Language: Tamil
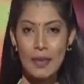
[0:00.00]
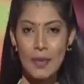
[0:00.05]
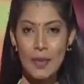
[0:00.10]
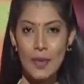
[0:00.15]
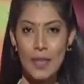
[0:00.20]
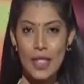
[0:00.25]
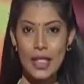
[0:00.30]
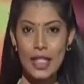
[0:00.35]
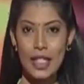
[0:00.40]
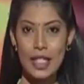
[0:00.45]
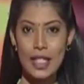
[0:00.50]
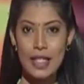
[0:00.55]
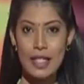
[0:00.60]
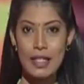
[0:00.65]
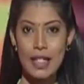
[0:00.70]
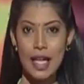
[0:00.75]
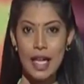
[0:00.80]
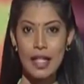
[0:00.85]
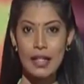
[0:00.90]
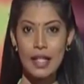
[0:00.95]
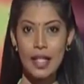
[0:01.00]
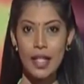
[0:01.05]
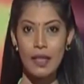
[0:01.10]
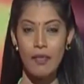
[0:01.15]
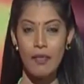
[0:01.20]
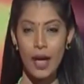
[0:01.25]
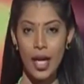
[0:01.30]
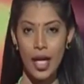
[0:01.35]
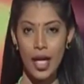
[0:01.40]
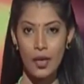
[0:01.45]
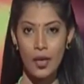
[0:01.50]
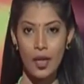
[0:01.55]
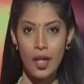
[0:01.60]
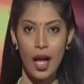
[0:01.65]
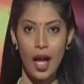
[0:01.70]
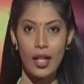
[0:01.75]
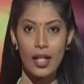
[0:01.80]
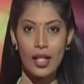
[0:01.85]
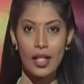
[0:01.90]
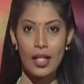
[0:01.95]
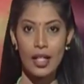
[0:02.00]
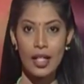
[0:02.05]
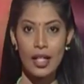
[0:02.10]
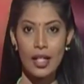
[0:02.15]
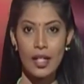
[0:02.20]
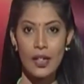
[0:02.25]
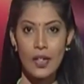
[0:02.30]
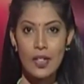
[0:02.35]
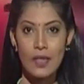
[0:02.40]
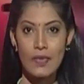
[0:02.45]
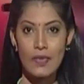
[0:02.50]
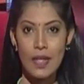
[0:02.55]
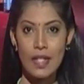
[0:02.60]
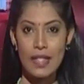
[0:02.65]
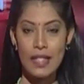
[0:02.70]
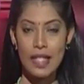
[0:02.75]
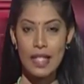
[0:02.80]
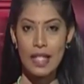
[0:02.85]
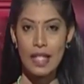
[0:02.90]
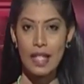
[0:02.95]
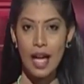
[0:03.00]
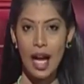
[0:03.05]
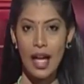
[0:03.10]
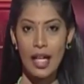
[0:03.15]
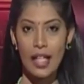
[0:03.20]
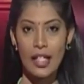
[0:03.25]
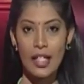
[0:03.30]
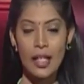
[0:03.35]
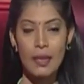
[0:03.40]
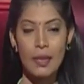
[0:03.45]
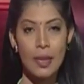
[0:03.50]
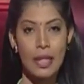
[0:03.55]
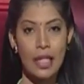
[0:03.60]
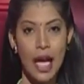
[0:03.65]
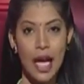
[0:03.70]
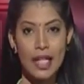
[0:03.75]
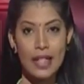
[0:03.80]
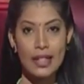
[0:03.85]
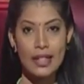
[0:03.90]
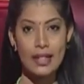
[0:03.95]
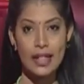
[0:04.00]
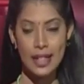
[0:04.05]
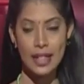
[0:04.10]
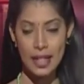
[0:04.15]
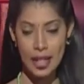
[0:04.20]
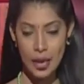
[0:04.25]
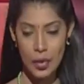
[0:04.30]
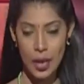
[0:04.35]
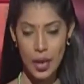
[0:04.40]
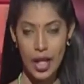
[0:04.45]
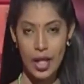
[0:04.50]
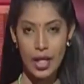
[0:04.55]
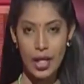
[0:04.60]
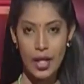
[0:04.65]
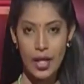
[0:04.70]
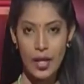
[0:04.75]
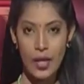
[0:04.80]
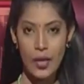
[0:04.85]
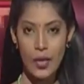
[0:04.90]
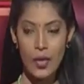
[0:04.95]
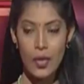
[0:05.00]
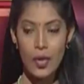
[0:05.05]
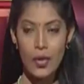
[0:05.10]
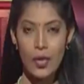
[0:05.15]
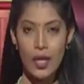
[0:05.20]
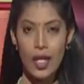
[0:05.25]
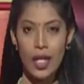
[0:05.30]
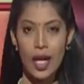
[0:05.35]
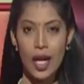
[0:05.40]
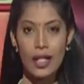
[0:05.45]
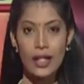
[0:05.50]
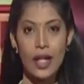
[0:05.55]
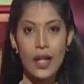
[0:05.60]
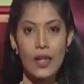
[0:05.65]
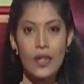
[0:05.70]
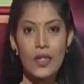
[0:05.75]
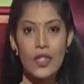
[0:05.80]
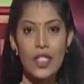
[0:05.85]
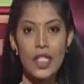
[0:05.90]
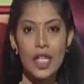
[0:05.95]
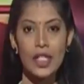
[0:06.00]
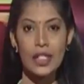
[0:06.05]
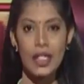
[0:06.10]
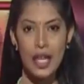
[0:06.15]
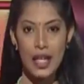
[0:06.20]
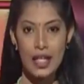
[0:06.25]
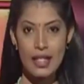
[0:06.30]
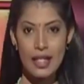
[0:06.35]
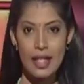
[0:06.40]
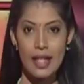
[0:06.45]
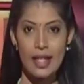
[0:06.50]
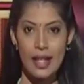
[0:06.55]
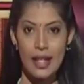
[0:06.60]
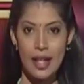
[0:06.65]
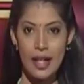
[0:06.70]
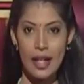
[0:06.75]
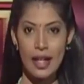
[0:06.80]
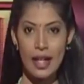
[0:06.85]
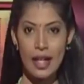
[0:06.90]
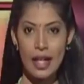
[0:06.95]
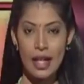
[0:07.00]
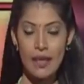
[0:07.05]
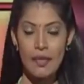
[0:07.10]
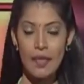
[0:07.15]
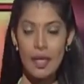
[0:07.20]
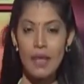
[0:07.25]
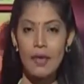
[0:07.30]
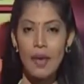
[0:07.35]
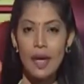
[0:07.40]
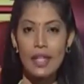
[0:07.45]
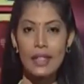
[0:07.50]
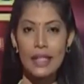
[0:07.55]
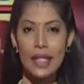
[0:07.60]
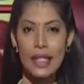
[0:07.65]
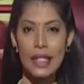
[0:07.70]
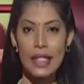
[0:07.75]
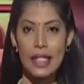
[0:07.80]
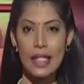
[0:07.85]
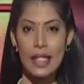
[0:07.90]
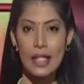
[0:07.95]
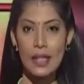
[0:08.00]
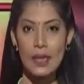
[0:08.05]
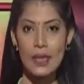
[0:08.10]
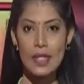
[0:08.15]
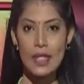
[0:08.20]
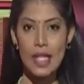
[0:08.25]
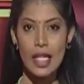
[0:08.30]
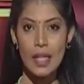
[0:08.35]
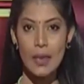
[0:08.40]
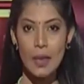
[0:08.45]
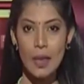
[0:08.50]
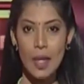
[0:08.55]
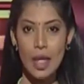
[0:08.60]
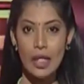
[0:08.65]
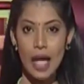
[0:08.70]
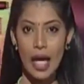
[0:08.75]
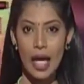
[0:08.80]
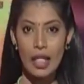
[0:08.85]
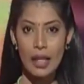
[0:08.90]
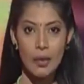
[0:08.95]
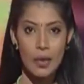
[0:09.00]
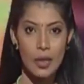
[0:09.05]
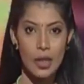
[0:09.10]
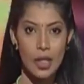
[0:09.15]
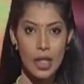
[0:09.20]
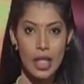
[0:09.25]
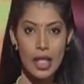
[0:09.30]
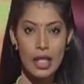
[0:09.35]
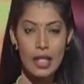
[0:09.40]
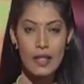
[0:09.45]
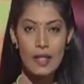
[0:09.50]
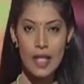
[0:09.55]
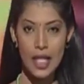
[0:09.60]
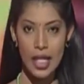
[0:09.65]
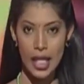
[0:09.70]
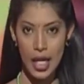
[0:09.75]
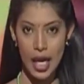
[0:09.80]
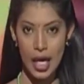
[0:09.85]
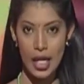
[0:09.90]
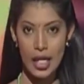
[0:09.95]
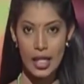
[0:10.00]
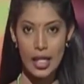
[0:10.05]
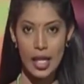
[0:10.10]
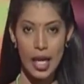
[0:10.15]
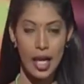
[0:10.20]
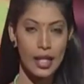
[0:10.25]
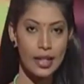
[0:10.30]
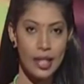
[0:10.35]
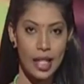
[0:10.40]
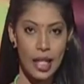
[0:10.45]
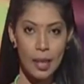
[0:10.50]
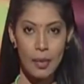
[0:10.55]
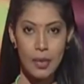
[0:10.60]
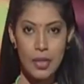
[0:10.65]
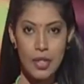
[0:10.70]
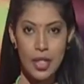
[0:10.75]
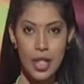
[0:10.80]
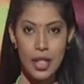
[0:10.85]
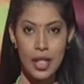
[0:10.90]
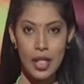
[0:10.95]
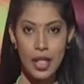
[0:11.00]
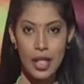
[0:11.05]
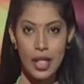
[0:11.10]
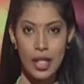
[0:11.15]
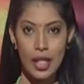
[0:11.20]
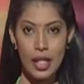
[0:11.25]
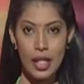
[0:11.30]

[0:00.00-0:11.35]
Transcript: முதல் தர செய்தி வழங்குவதான நியூஸ் ஃபர்ஸ்டின் காலை நேர பிரதான செய்திகளுடன் உங்களுடன் நான் தனுஷ்யா ஞானசேகரன் விரிவான செய்திகளுக்குள் செல்லும் முன்னதாக முதலில் இன்றைய நாளுக்கான தலைப்புச் செய்திகள்